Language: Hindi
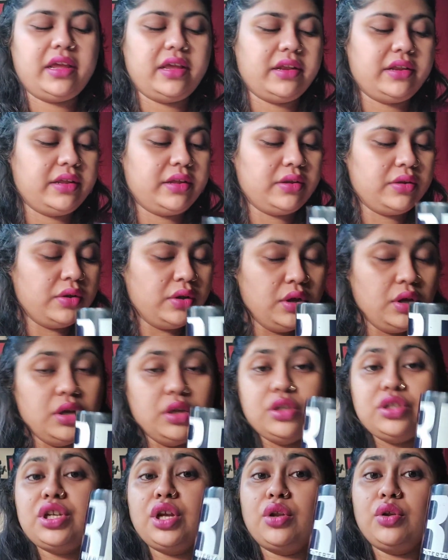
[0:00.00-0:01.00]
है या
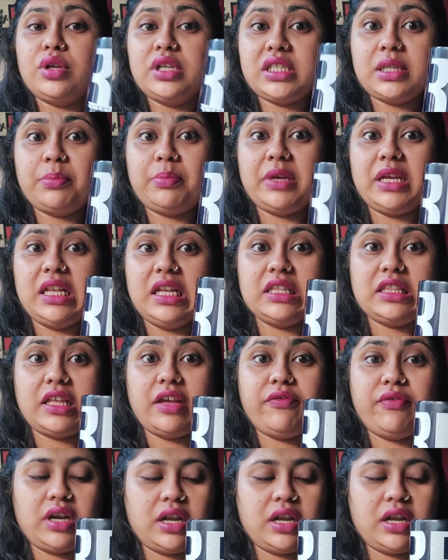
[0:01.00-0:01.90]
नहीं चलो इसे पी लेते हैं